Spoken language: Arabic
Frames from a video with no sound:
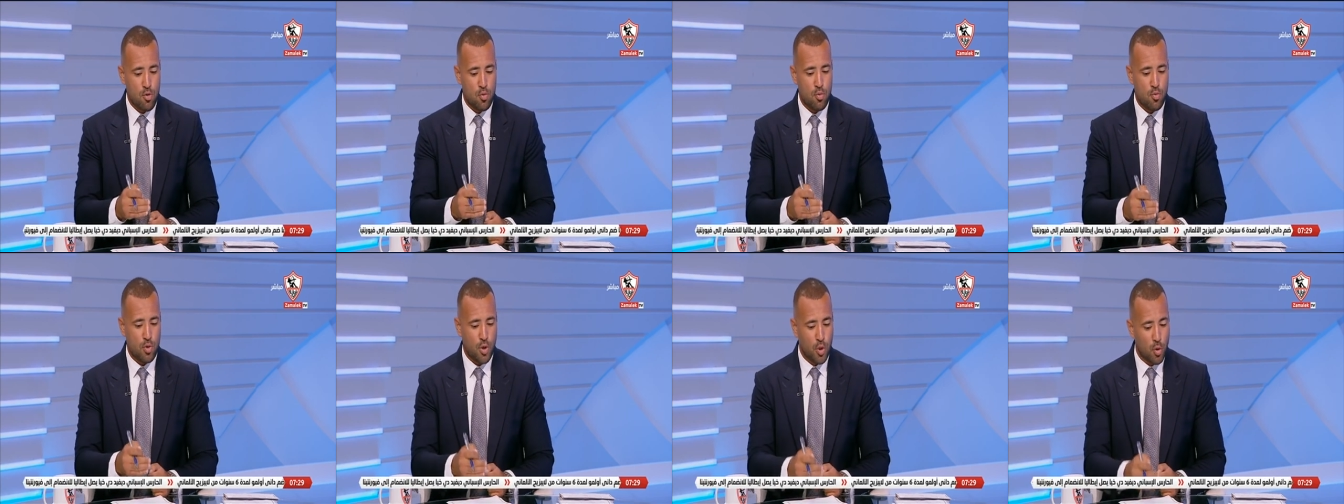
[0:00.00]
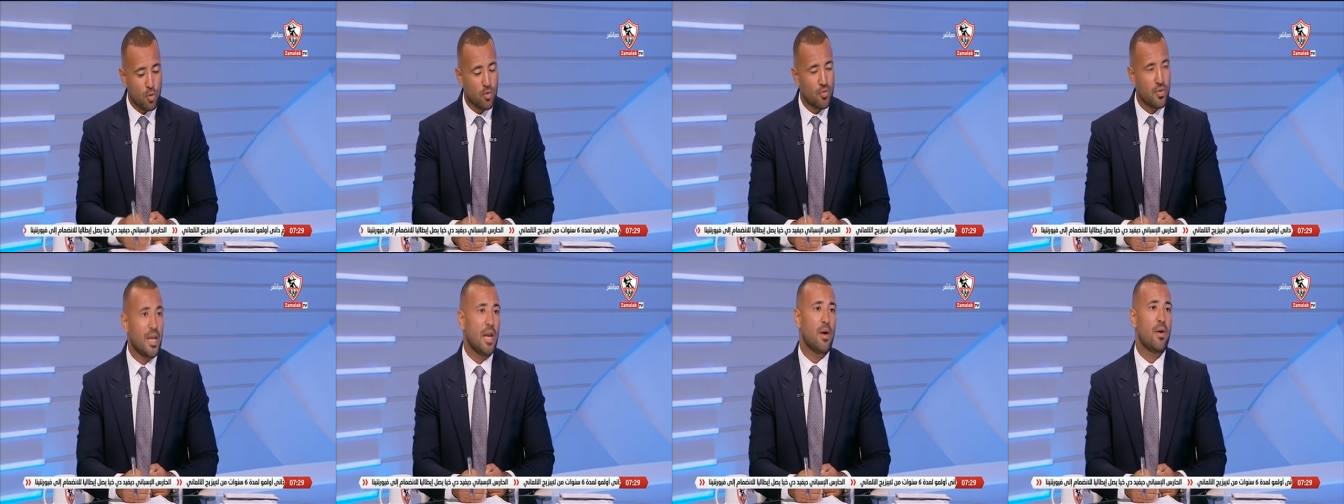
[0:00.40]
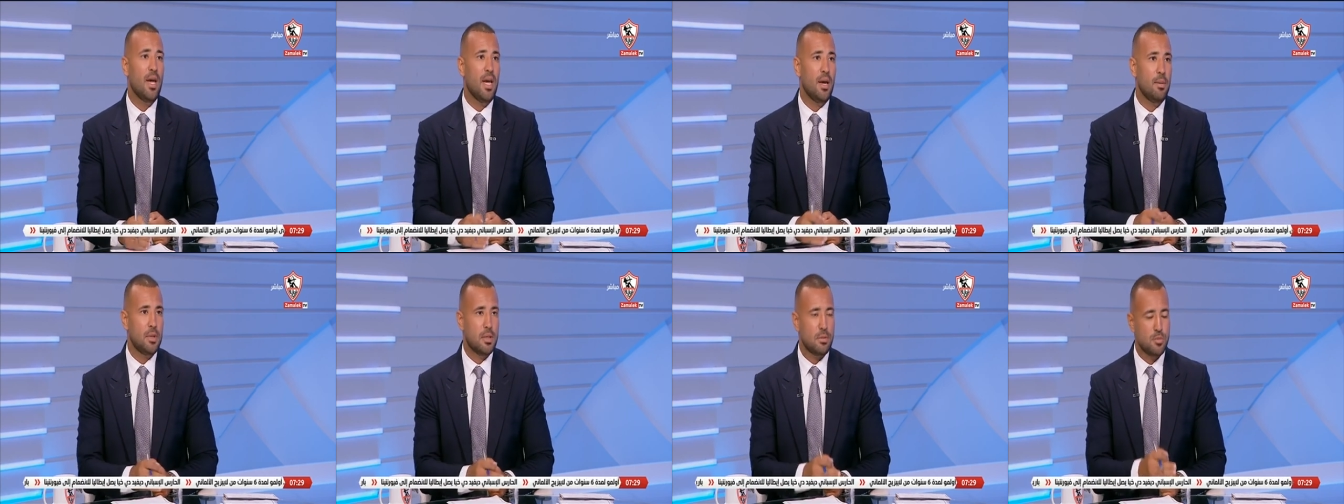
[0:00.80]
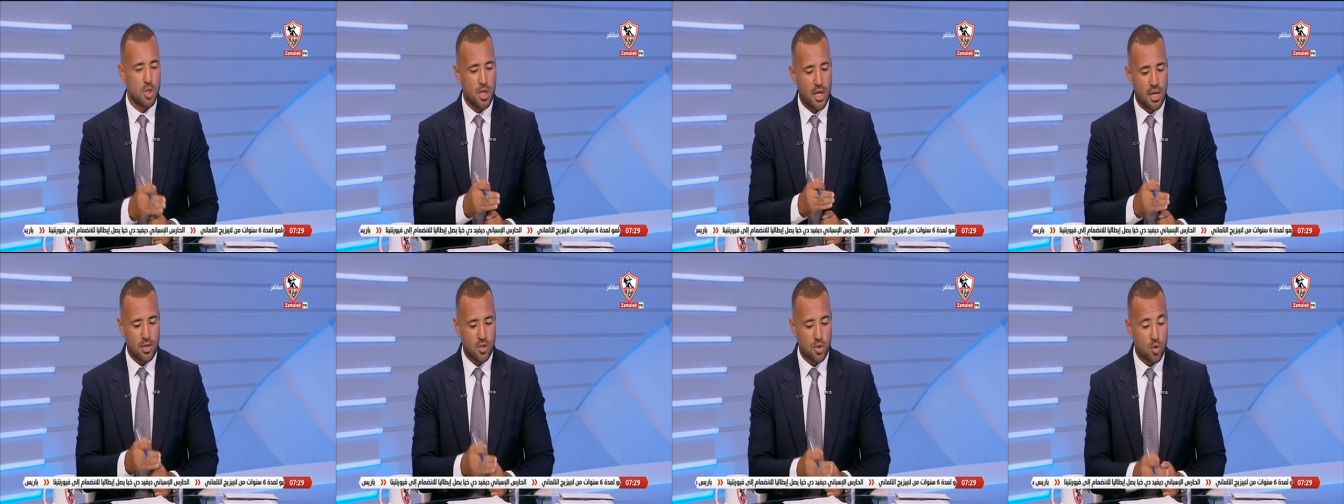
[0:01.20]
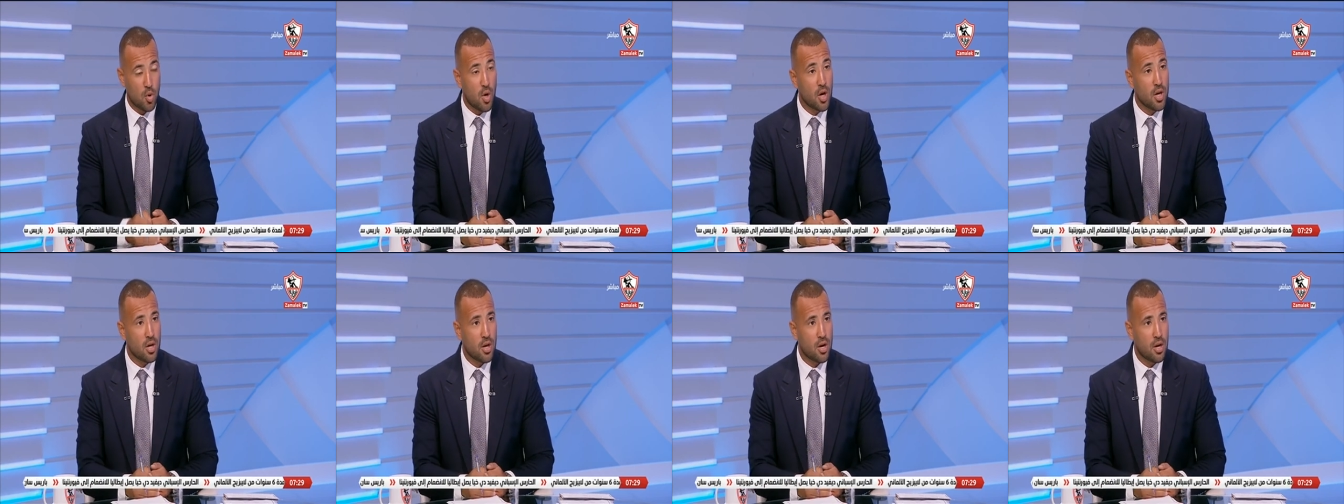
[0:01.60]
ويكون في لوائح بتمشي على
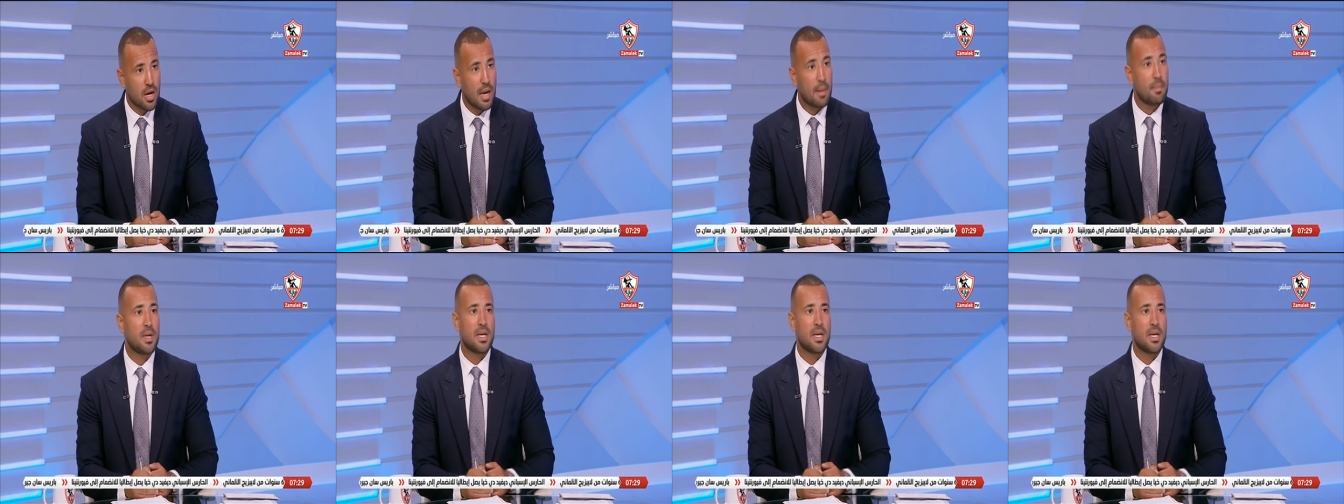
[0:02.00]
الصغير قبل